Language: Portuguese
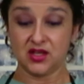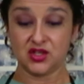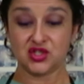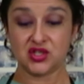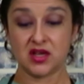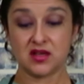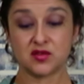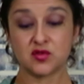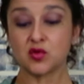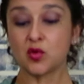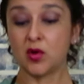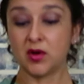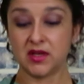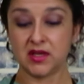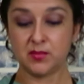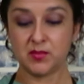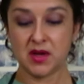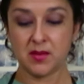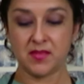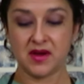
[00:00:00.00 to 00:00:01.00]
E já
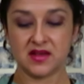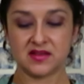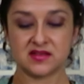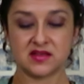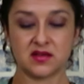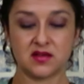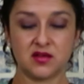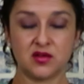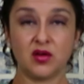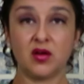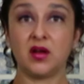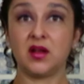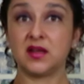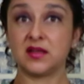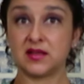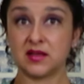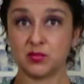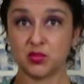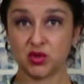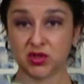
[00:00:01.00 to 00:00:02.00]
escorri minha massa aqui, ó,
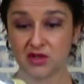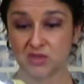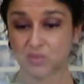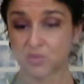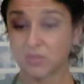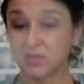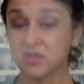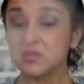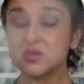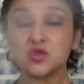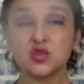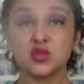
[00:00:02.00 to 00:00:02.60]
ela tá bonitona,